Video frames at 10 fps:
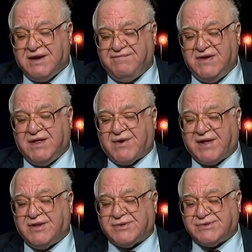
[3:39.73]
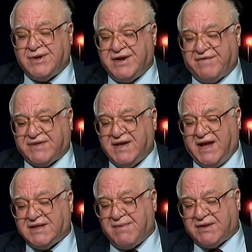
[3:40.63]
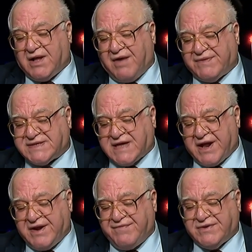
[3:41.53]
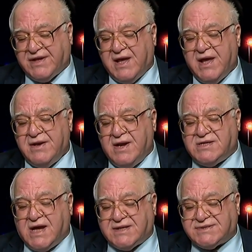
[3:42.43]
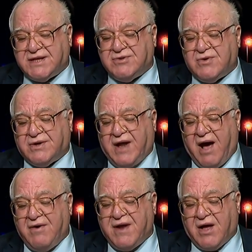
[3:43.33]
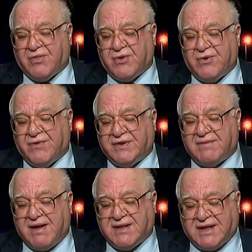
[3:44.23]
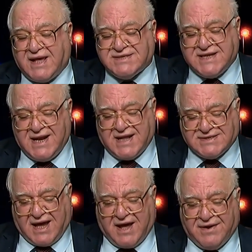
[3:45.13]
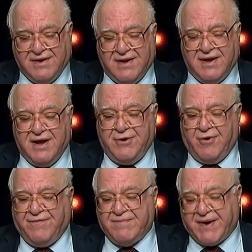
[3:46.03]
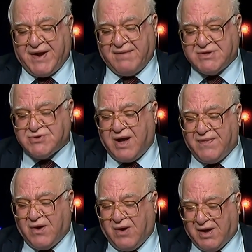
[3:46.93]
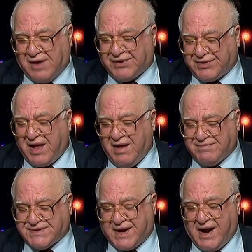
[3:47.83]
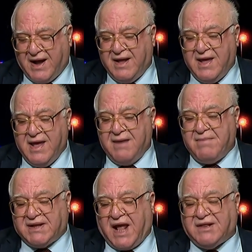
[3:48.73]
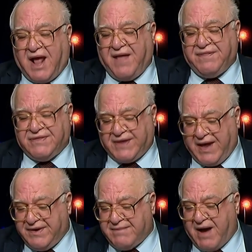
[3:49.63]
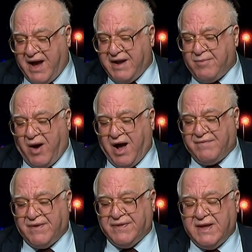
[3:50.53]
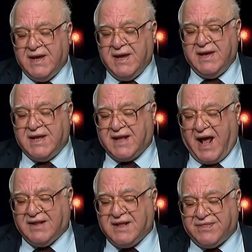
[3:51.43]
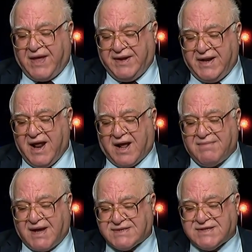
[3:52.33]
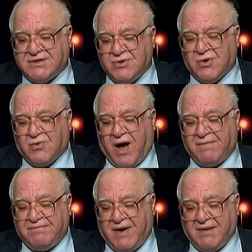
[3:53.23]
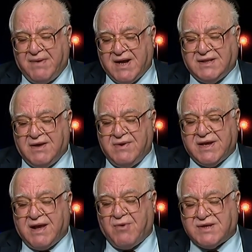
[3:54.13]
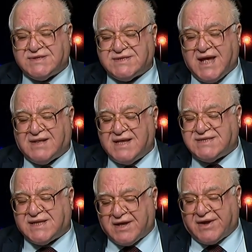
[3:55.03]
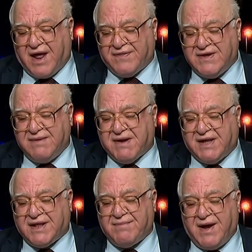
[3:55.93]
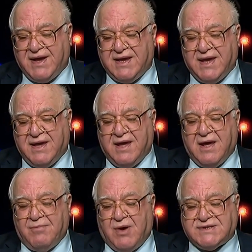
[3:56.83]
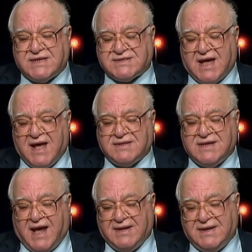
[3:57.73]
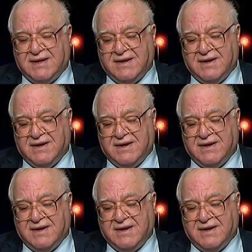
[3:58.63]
في دورات الاصول النفطيه عندما تنخفض اسعار النفط نلجا للصندوق نحاول ناخذ قروض عندما تتحسن الاسعار م. نعوف البرنامج وهذا خطر داهم صراحه ما آه. تحدث عنه معالي المحافظ يتحدث عن علاقة مع الصندوق ومع البنك الدولي كمؤسسات ليست إقراضية بقدر ما هي مؤسسات نعم. يعني